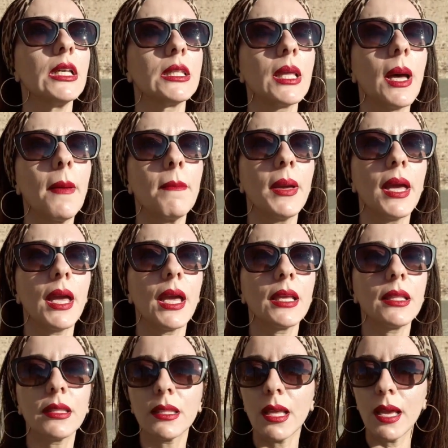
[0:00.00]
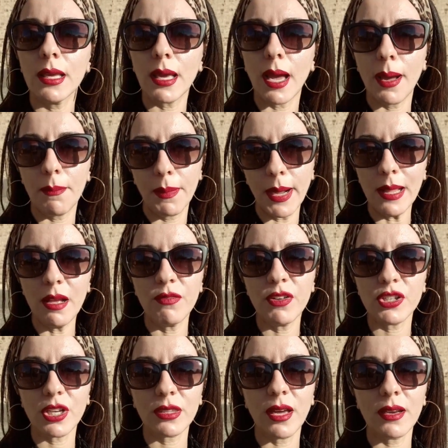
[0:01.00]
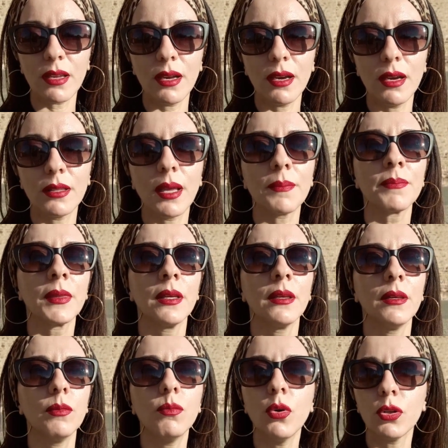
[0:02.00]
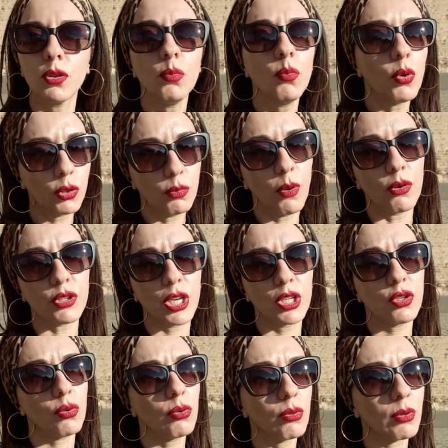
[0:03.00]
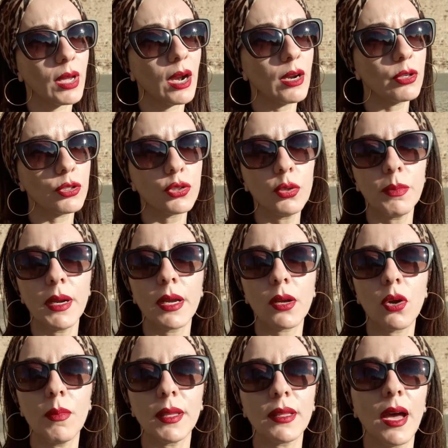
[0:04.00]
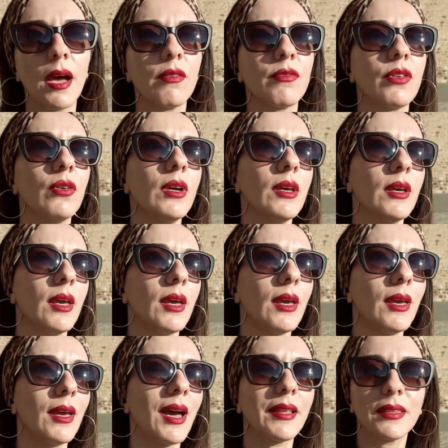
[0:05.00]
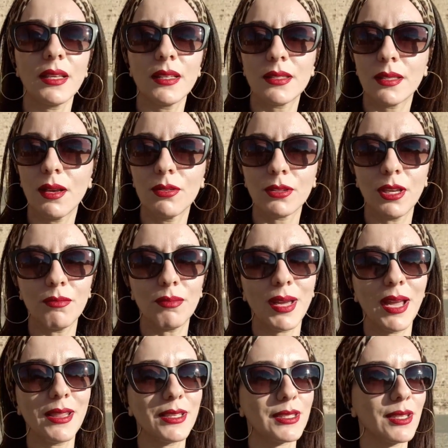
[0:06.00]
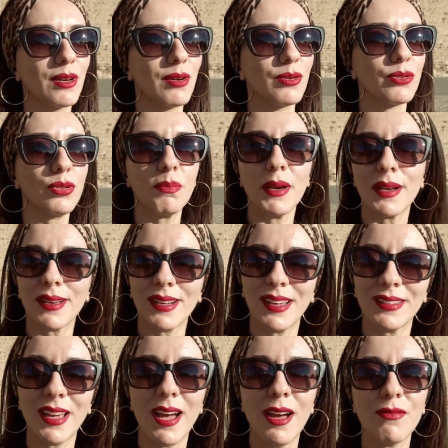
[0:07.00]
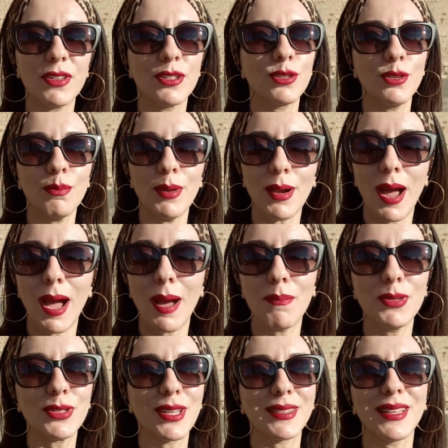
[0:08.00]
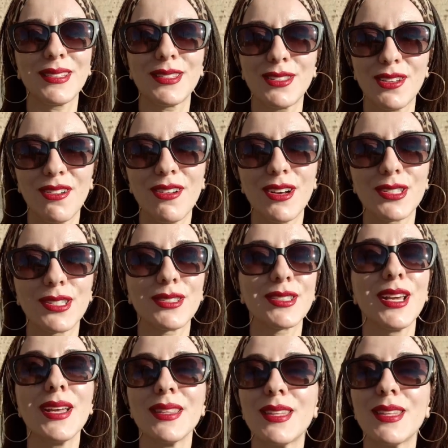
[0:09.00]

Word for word: Também tem a paella vegetariana, muito, muito bom, gente. Um lugar super recomendável. É, atenção também, eles são super agradáveis, super rápidos, atenciosos.